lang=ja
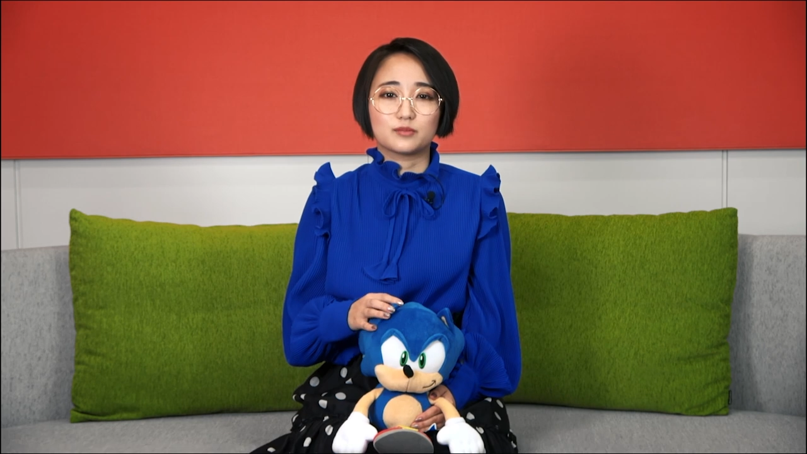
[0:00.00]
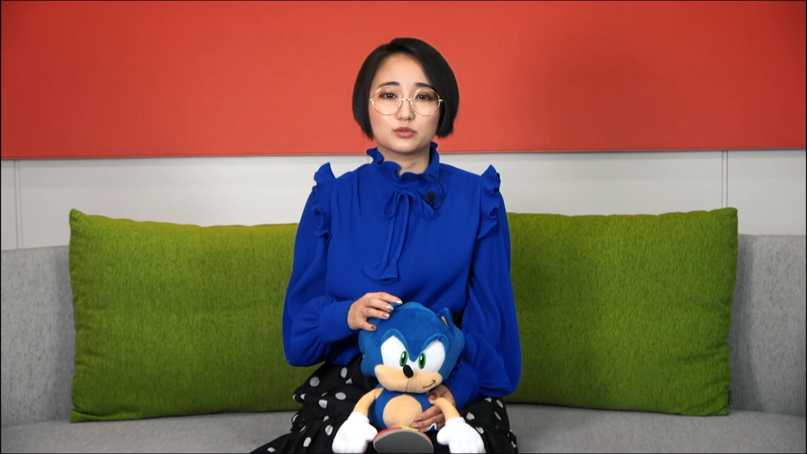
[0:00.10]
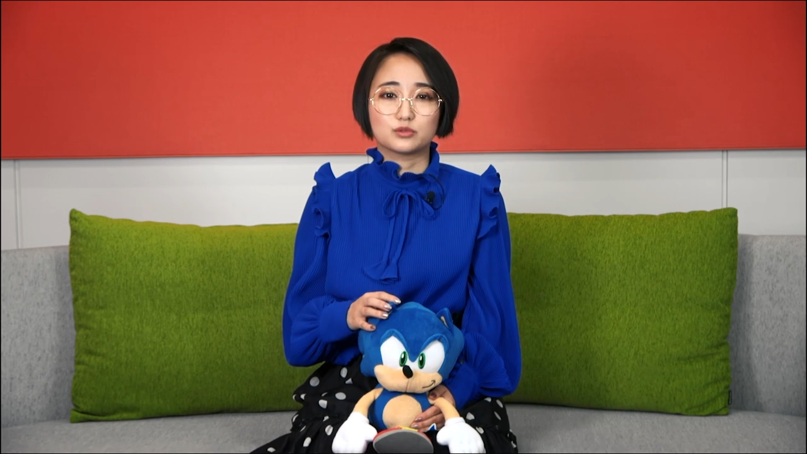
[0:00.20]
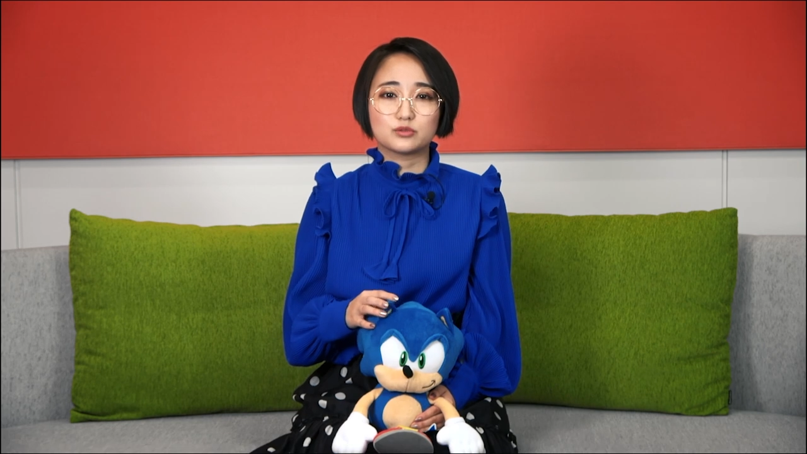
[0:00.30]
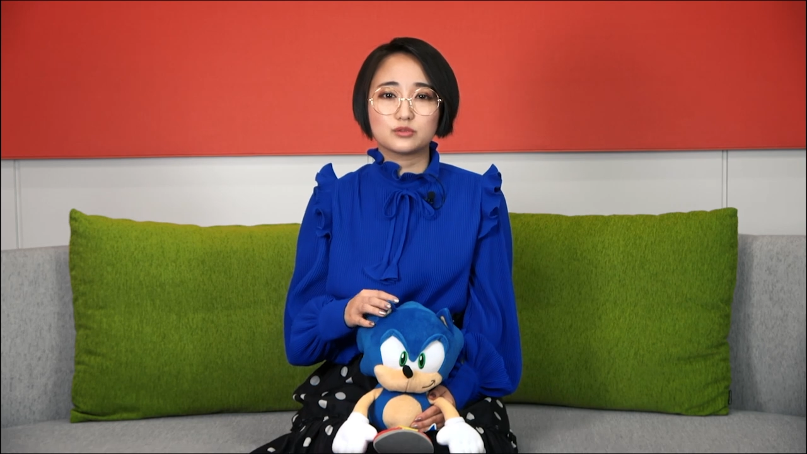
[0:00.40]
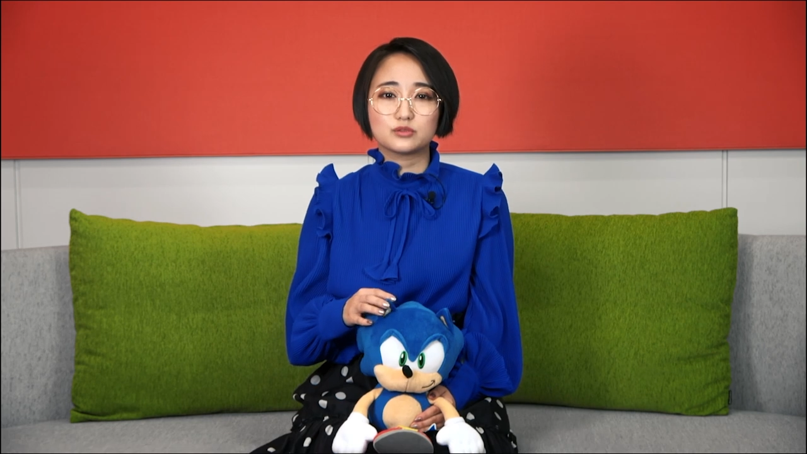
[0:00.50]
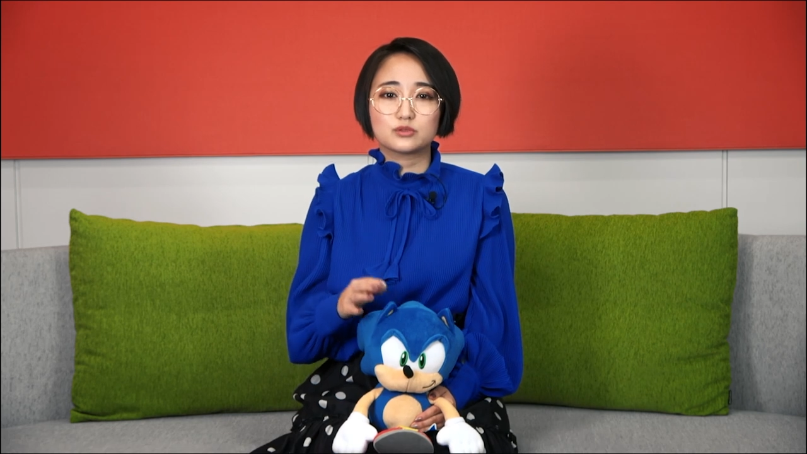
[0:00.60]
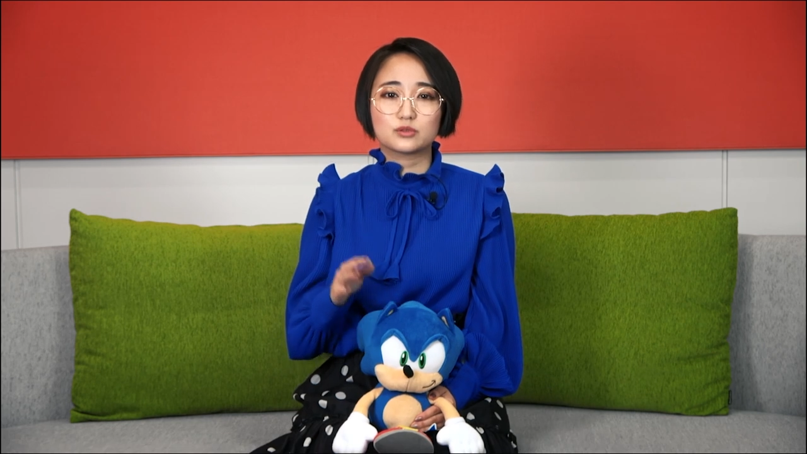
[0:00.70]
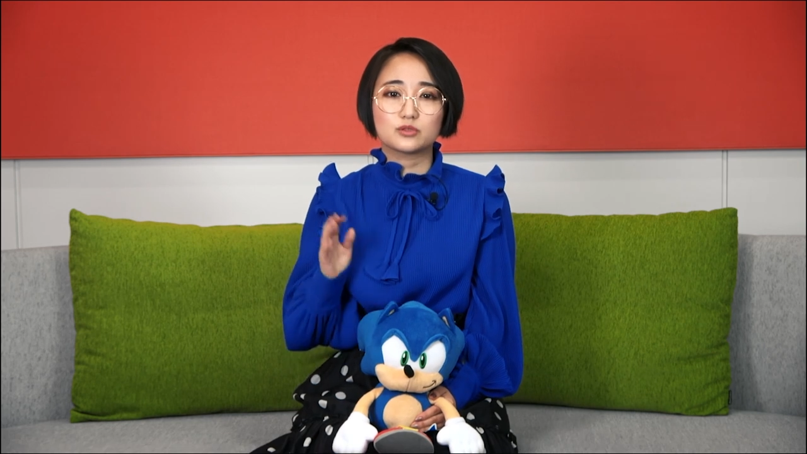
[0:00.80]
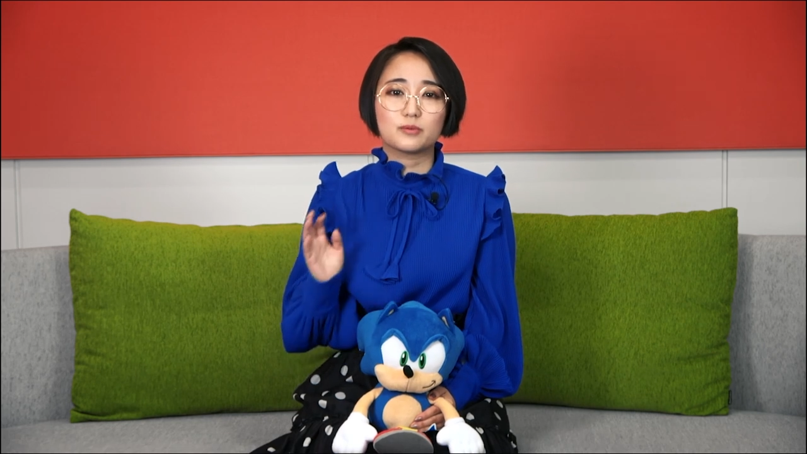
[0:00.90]

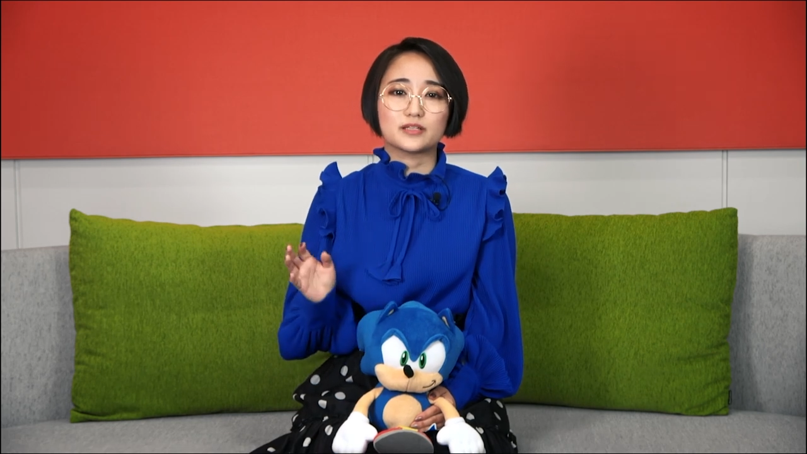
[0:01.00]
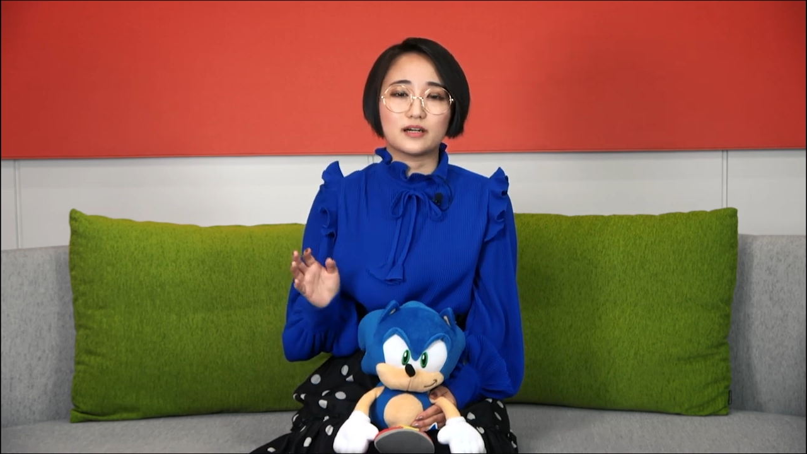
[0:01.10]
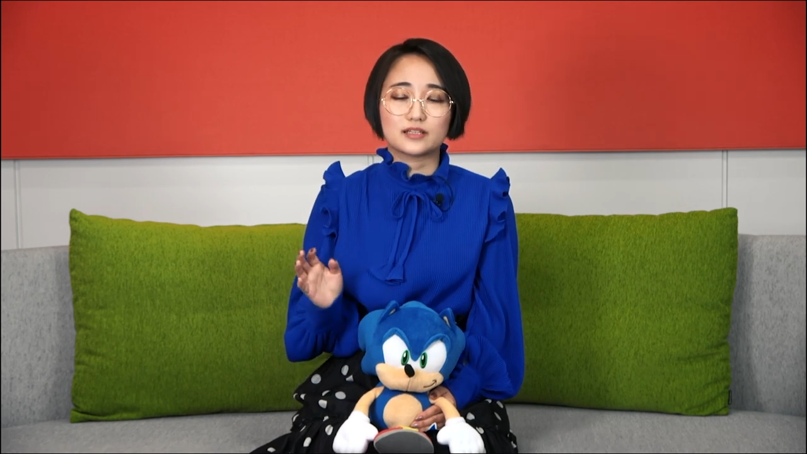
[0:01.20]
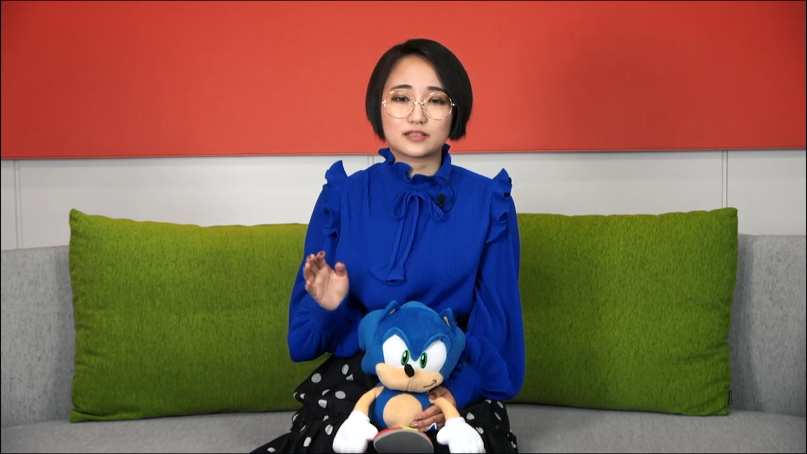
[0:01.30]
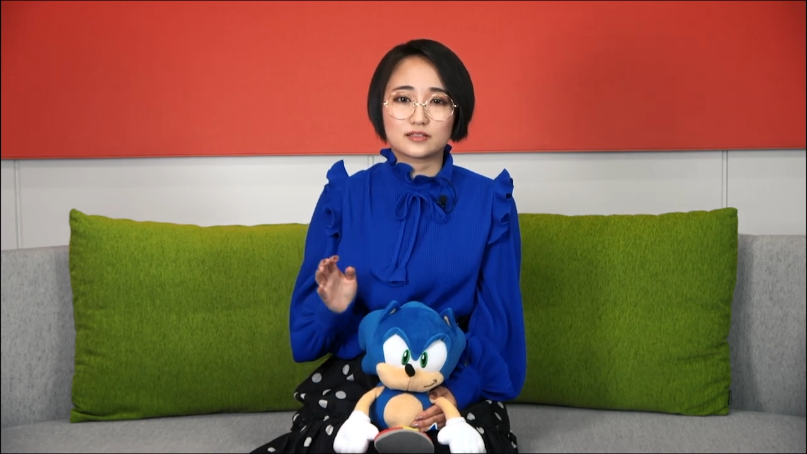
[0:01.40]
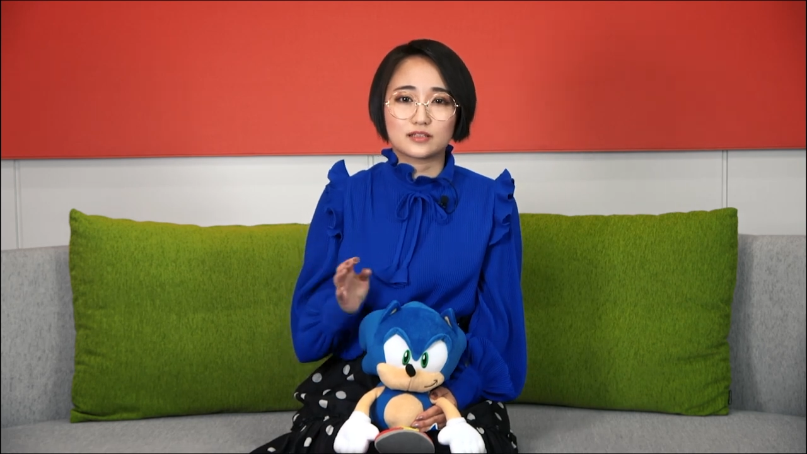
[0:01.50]
ずっとそばにあっ